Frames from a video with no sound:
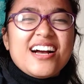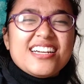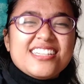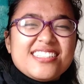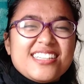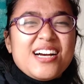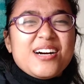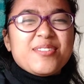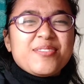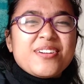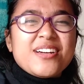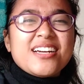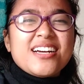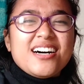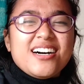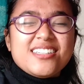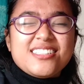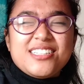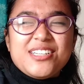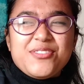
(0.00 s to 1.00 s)
गाइस यहाँ
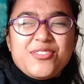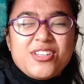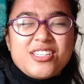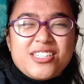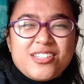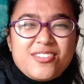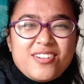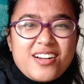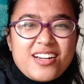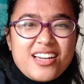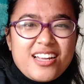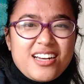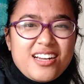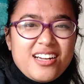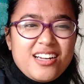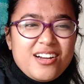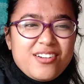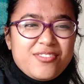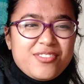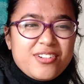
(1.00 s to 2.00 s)
पे सी बी सी
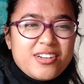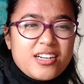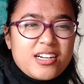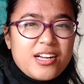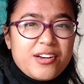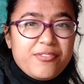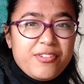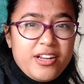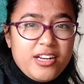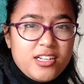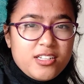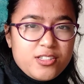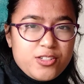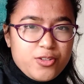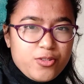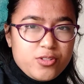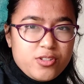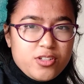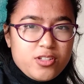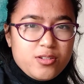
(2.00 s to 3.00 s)
वगैरह या फिर कन्वीनियंस
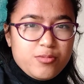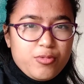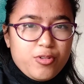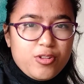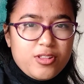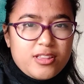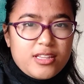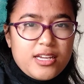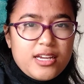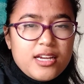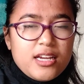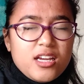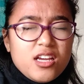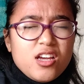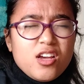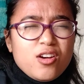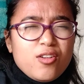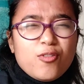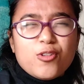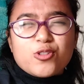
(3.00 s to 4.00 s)
स्टोर जिसे बोलते हैं
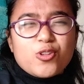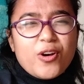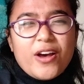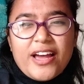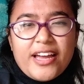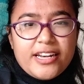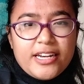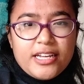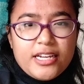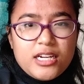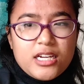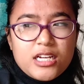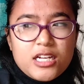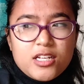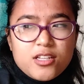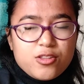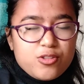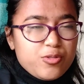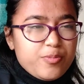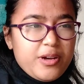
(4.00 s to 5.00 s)
वो तो है नहीं
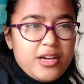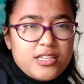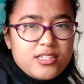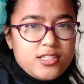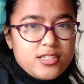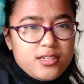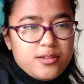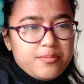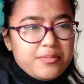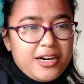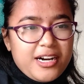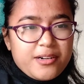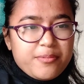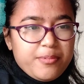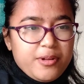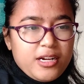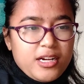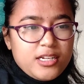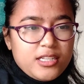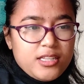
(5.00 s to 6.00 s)
तो मैं ऐसे ही
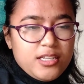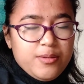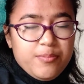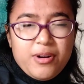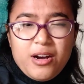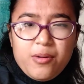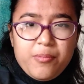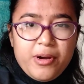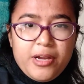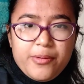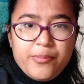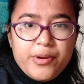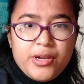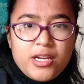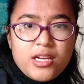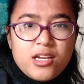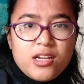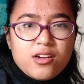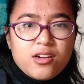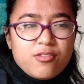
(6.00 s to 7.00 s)
मार्ट में गई थी महामाई में
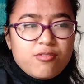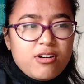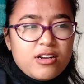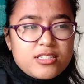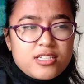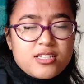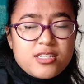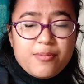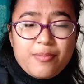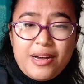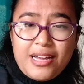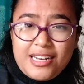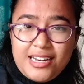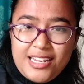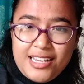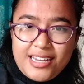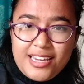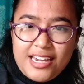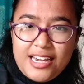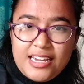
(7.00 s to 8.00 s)
वहाँ से सामान
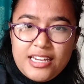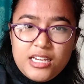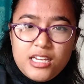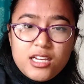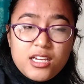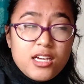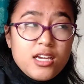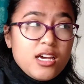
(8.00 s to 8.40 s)
लेके आई